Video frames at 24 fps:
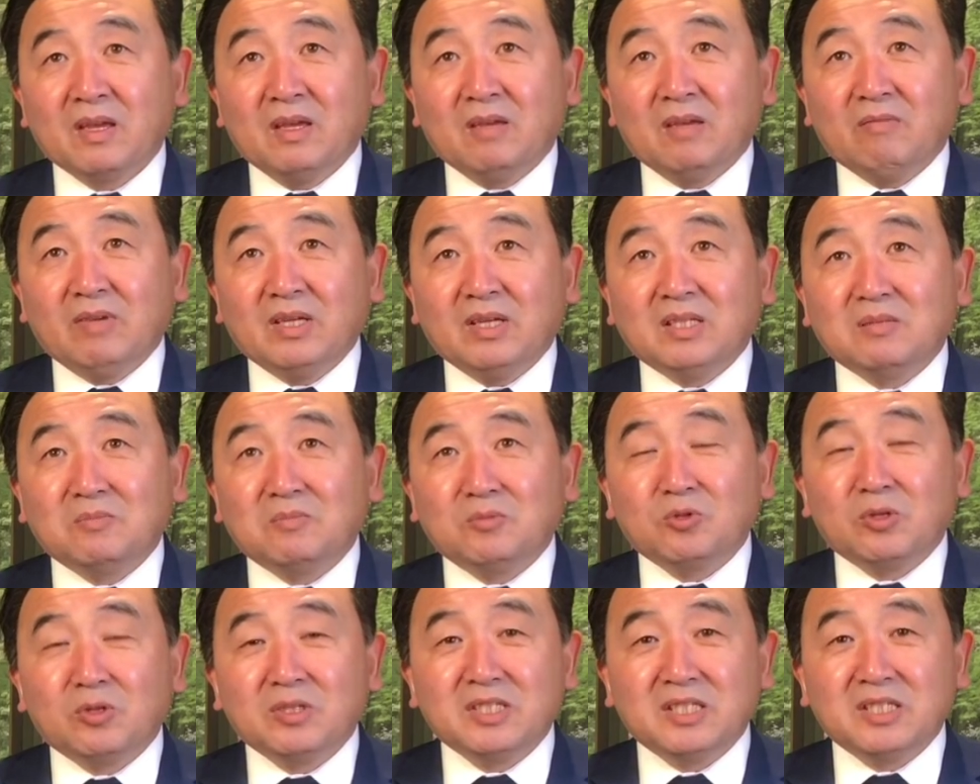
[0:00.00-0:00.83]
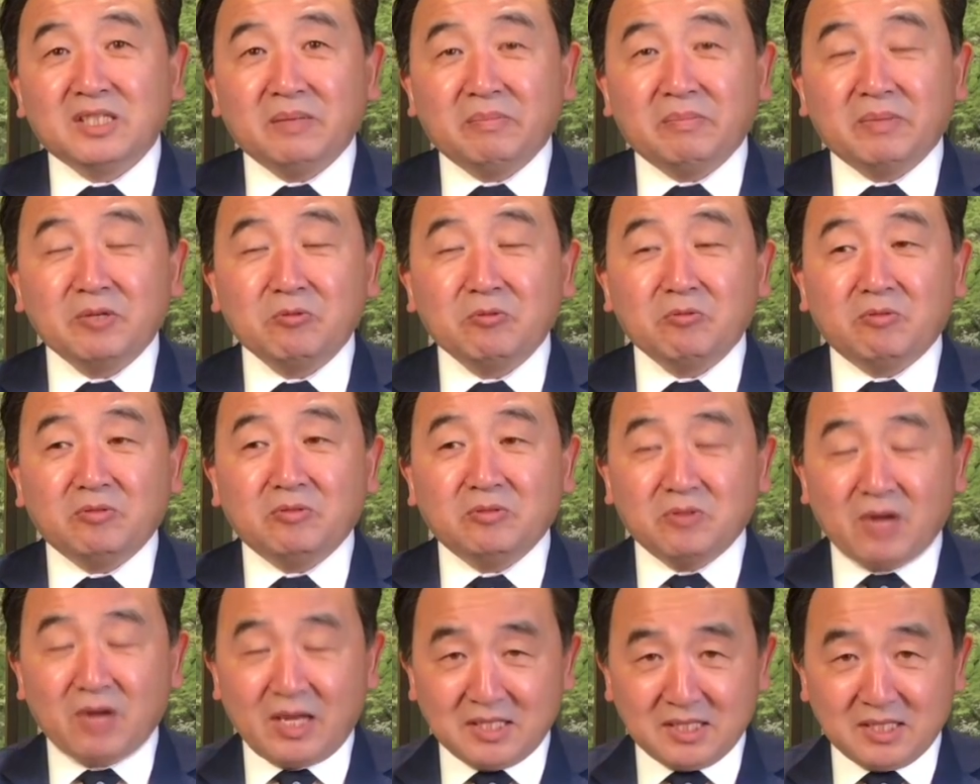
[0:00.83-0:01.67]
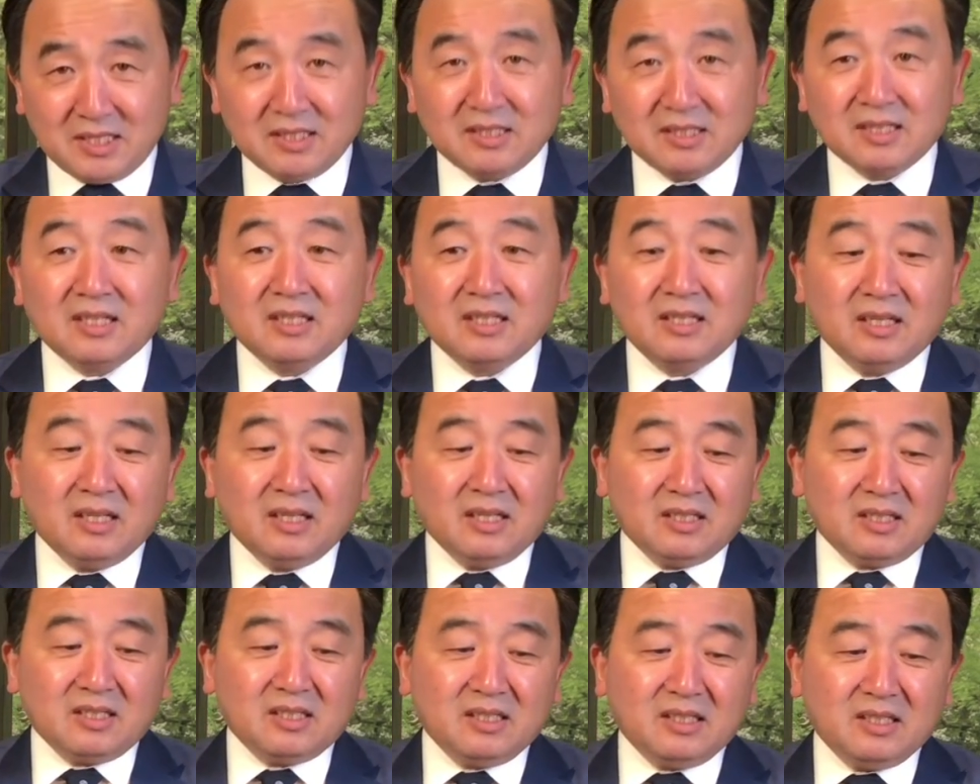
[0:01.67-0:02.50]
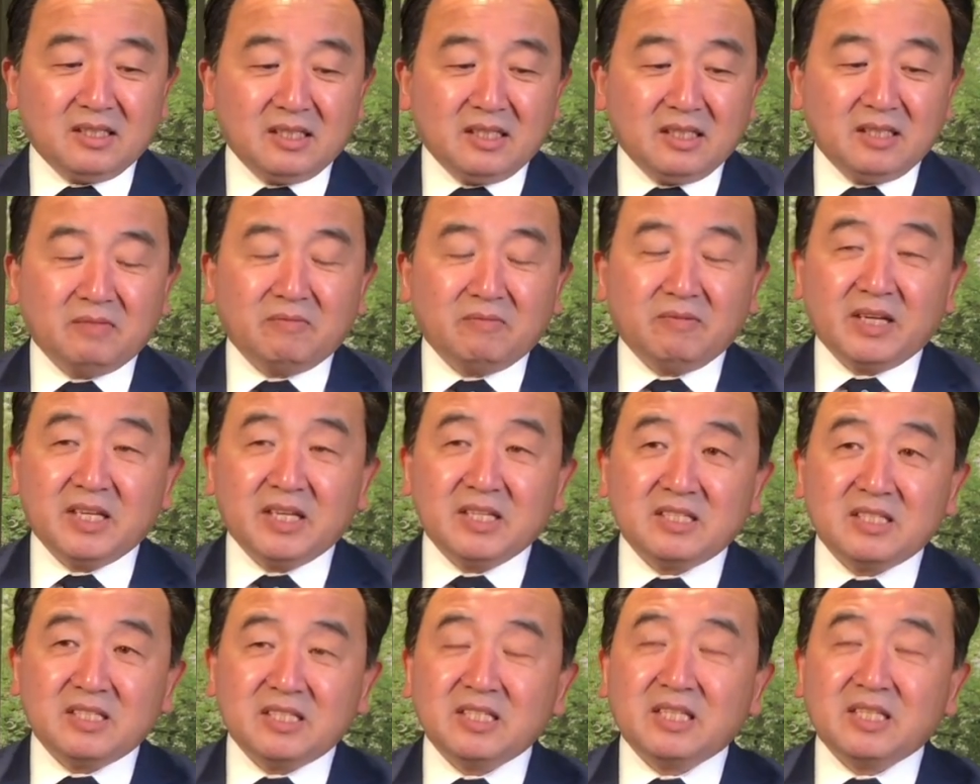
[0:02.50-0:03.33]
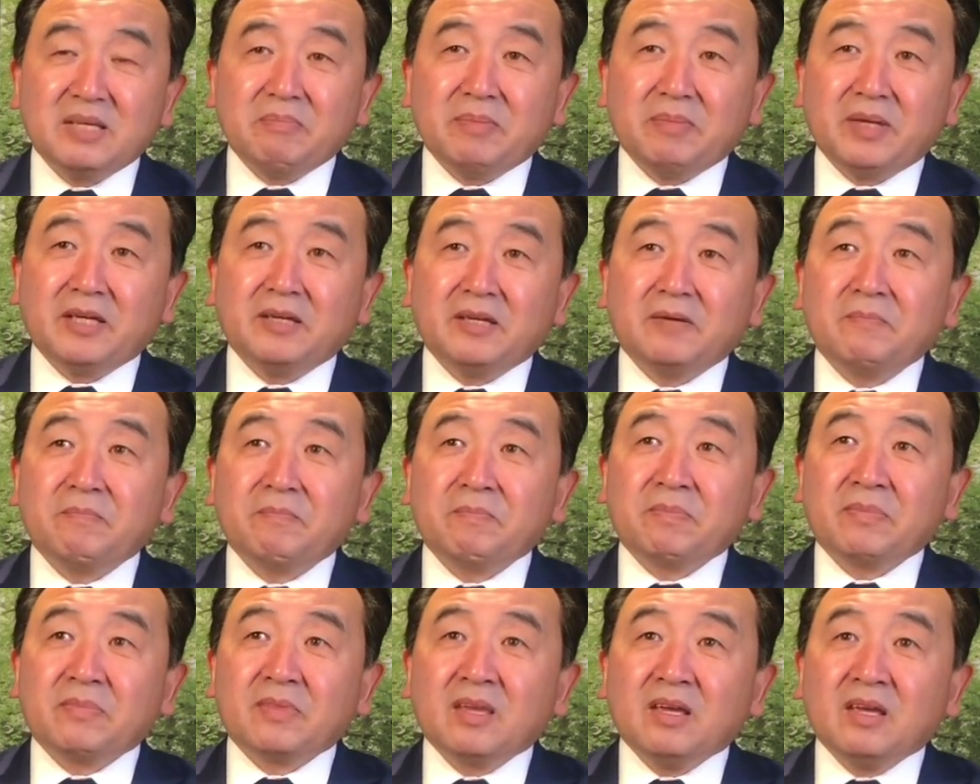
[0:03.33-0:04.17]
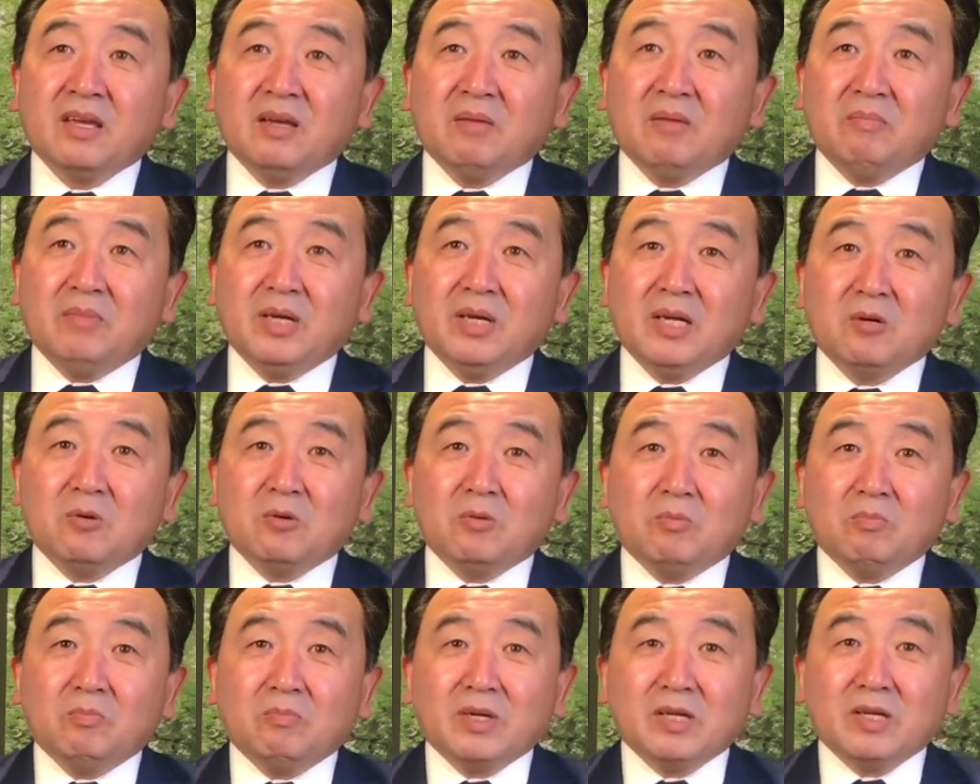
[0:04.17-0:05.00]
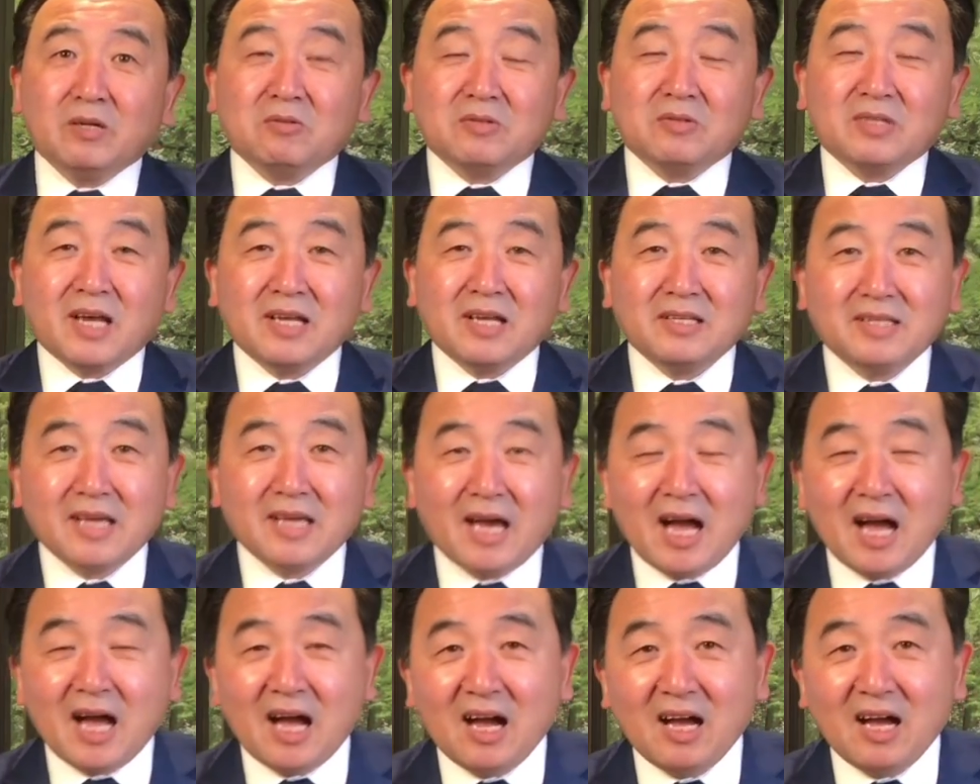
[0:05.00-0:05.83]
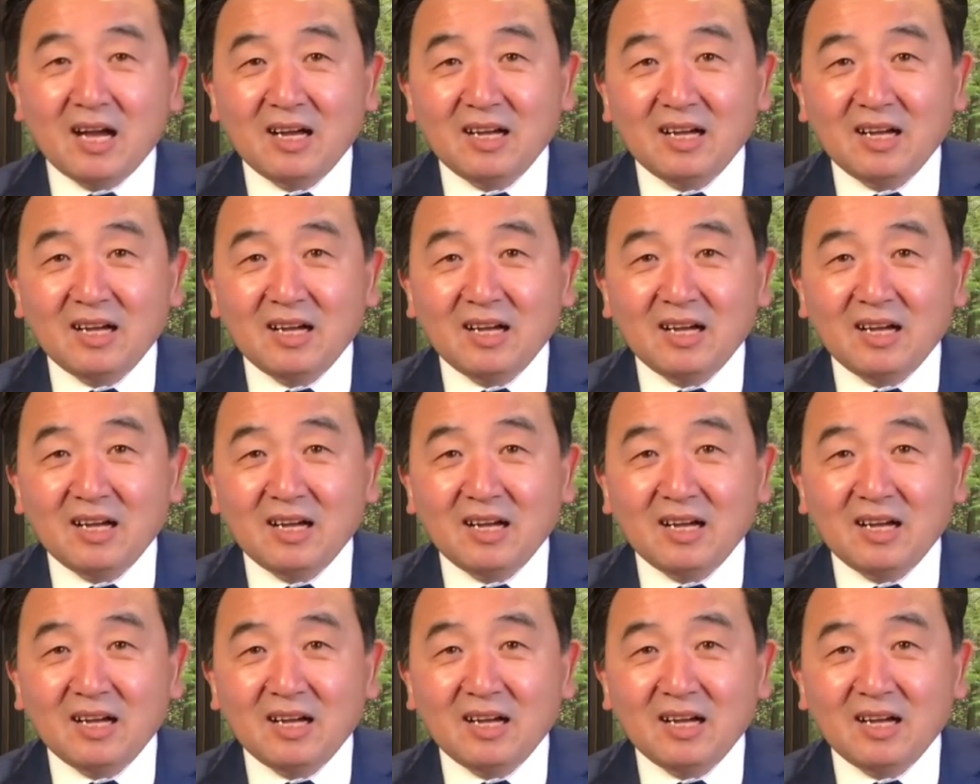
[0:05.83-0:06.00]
为什么说习近平软禁呢？是因为习近平没有没有参加，